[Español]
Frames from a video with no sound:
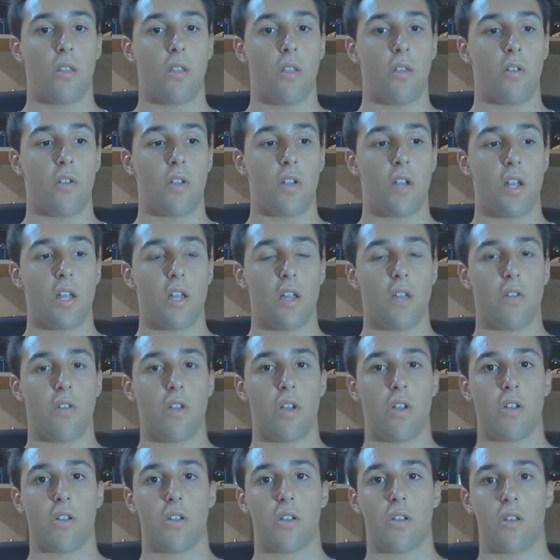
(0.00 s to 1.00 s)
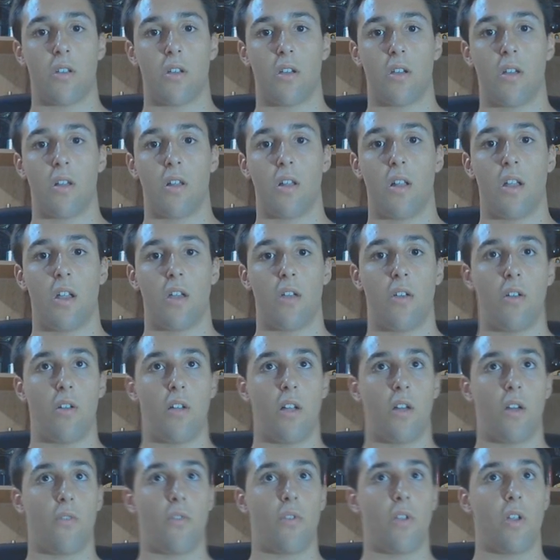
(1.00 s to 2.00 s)
nos salían unas,
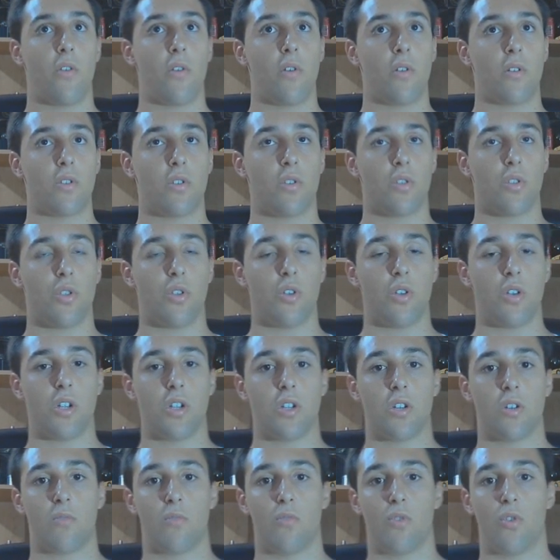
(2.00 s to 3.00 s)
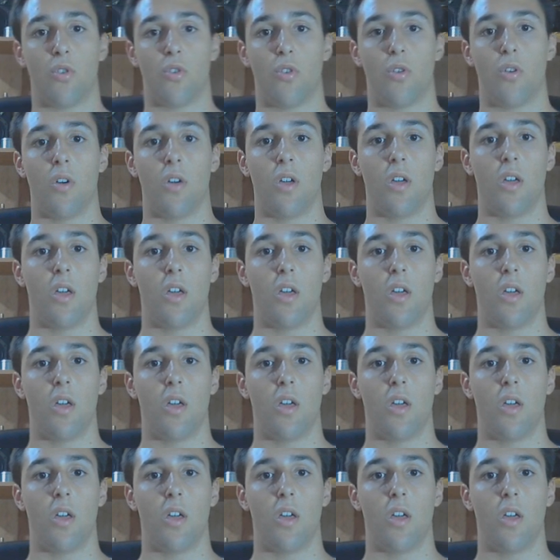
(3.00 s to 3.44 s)
nuevas opciones como